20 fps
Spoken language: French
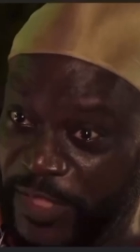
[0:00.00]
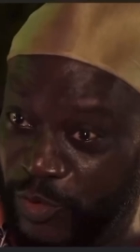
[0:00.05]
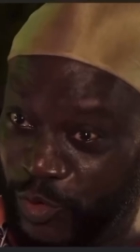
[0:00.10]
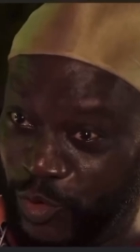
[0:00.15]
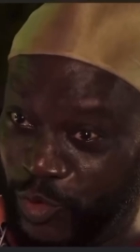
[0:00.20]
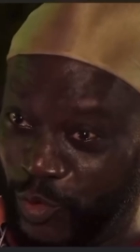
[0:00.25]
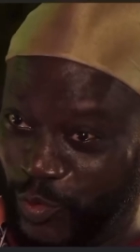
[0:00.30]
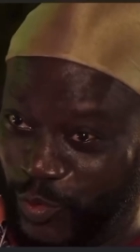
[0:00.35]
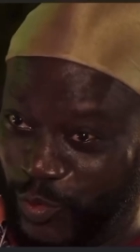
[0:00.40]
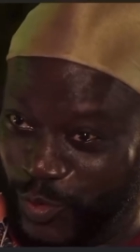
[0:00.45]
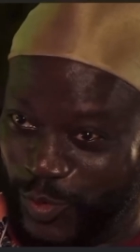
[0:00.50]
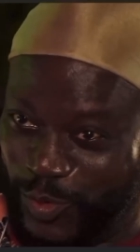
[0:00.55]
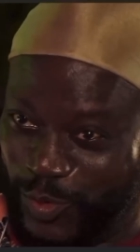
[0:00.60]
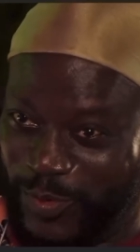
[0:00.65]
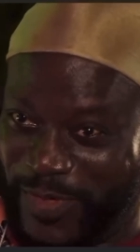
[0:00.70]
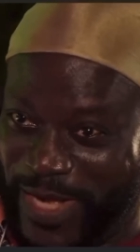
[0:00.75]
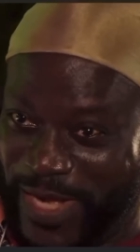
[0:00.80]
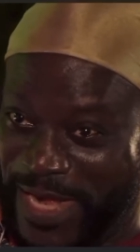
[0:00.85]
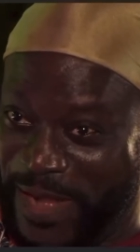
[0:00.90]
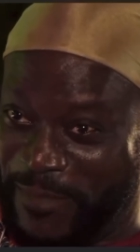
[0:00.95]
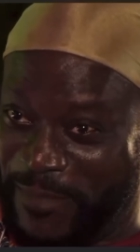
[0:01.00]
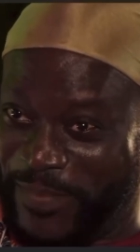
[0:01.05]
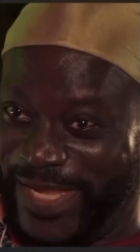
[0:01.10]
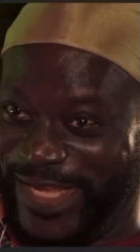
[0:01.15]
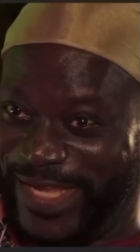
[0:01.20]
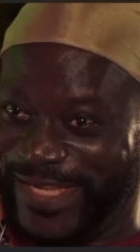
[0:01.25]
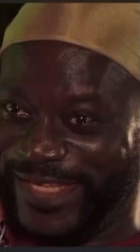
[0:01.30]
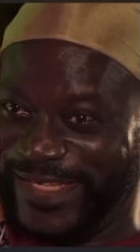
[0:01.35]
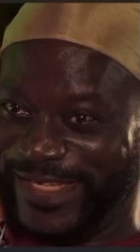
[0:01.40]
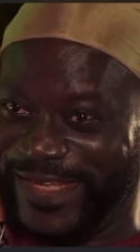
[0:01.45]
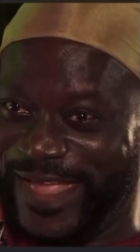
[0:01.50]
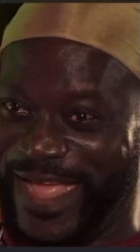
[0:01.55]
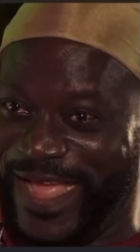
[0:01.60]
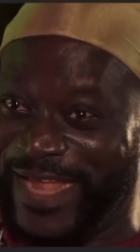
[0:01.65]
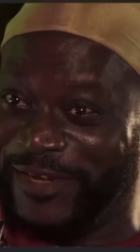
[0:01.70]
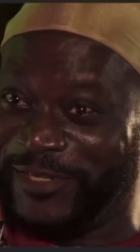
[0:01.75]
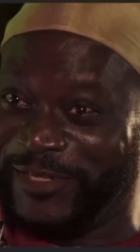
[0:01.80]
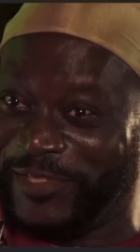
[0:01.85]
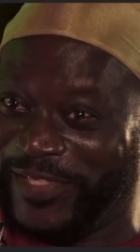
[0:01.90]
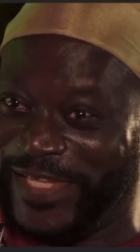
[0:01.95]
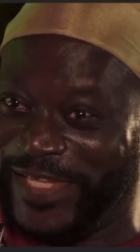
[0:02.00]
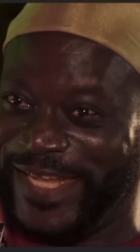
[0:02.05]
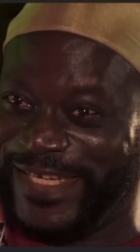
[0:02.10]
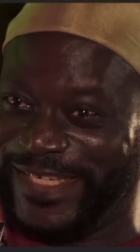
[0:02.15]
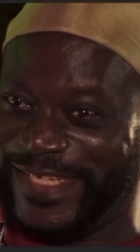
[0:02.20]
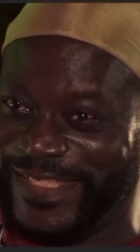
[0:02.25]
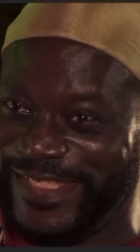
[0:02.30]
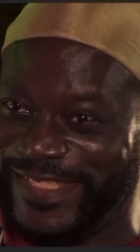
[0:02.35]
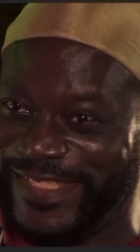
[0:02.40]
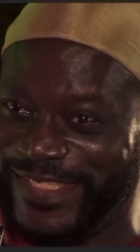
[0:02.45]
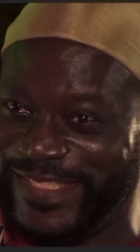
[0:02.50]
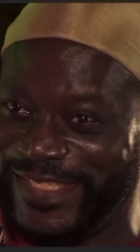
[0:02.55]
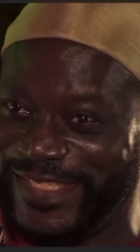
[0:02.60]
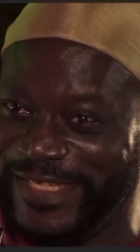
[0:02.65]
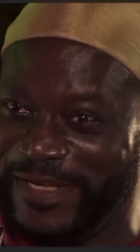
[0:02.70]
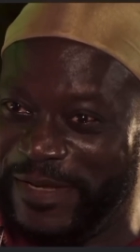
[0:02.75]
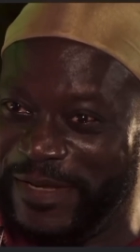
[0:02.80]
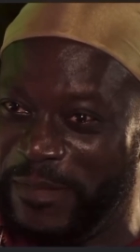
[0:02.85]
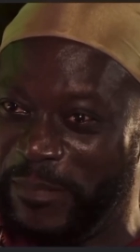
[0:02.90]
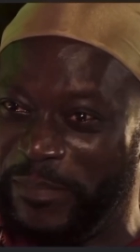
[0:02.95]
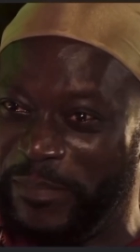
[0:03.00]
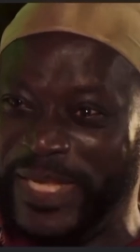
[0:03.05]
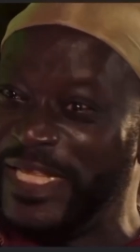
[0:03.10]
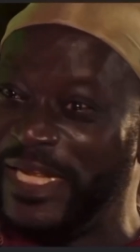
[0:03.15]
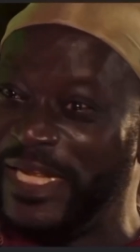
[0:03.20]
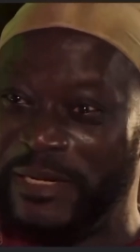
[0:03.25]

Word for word: dessous à la main, à l'ancienne, pas dans